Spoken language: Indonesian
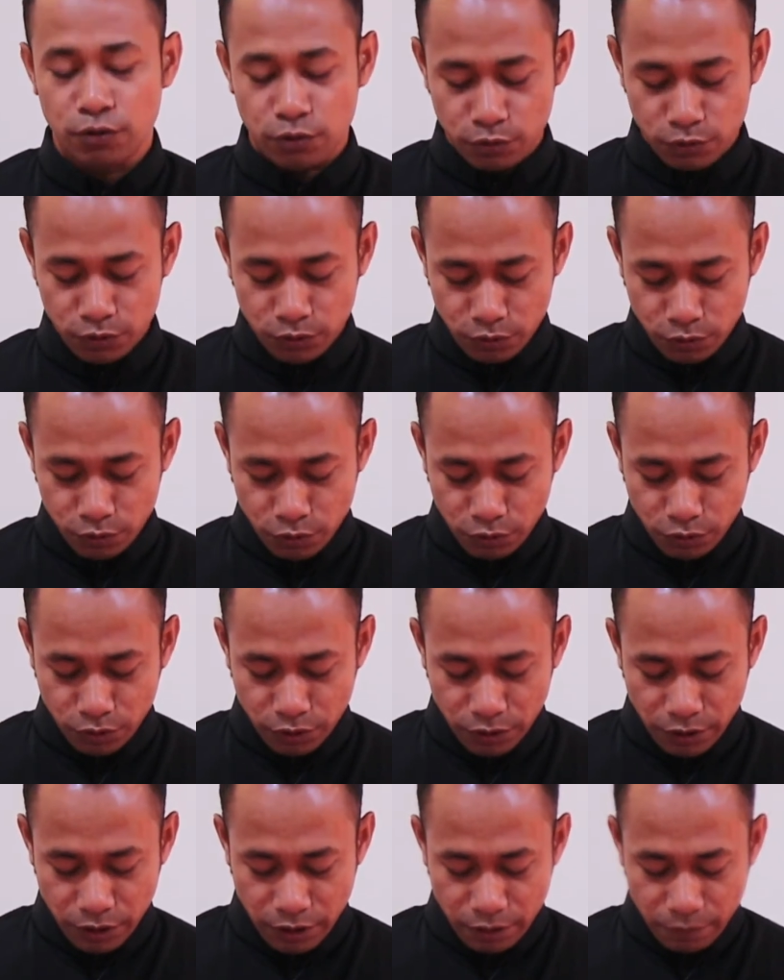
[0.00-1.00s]
untuk
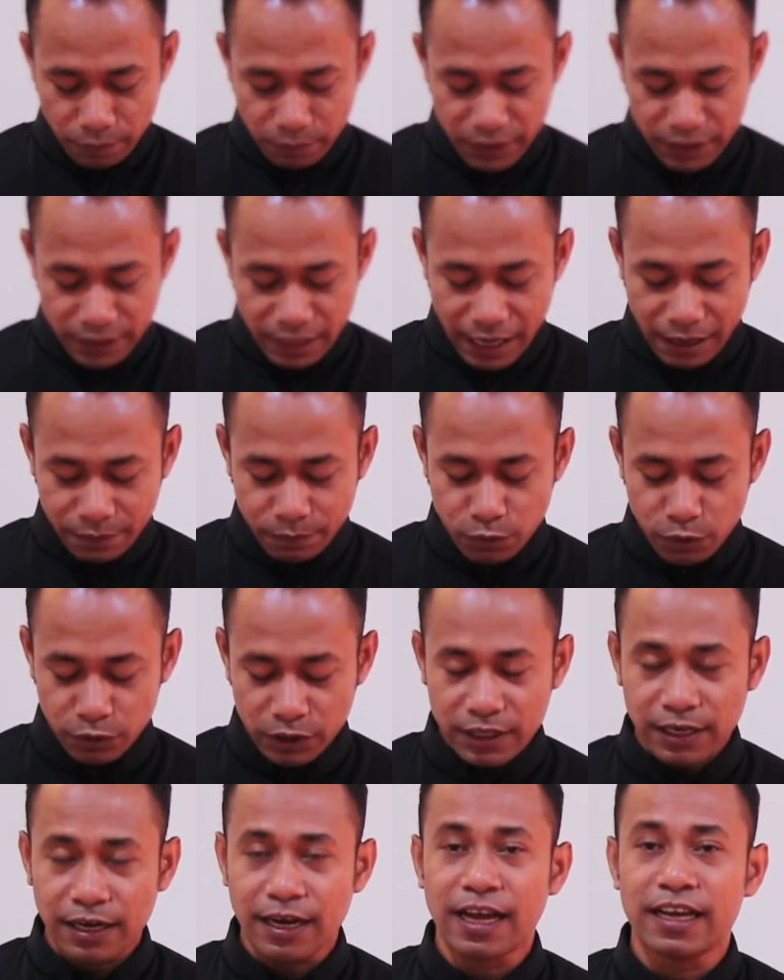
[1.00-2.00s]

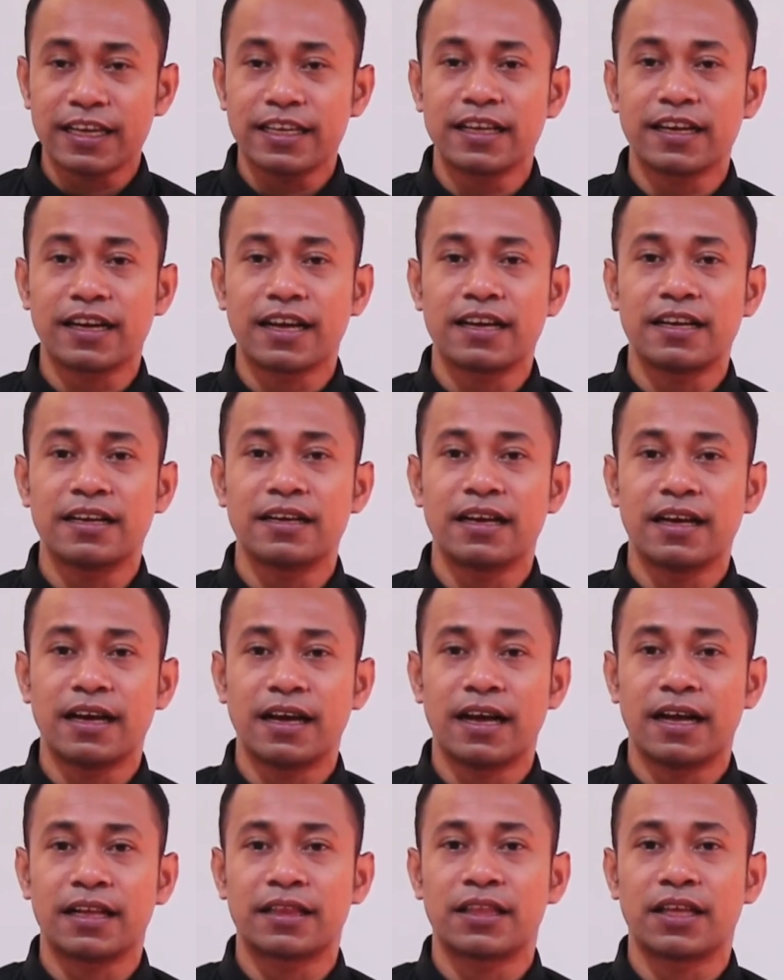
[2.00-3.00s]
menyambut kelahiran
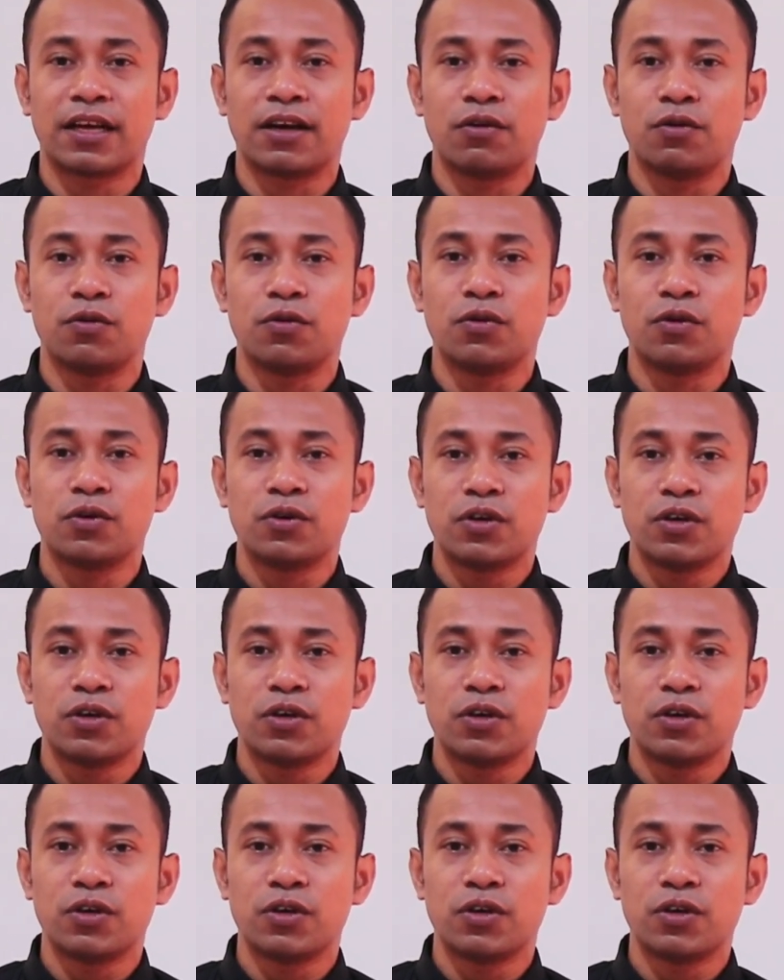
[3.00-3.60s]
atau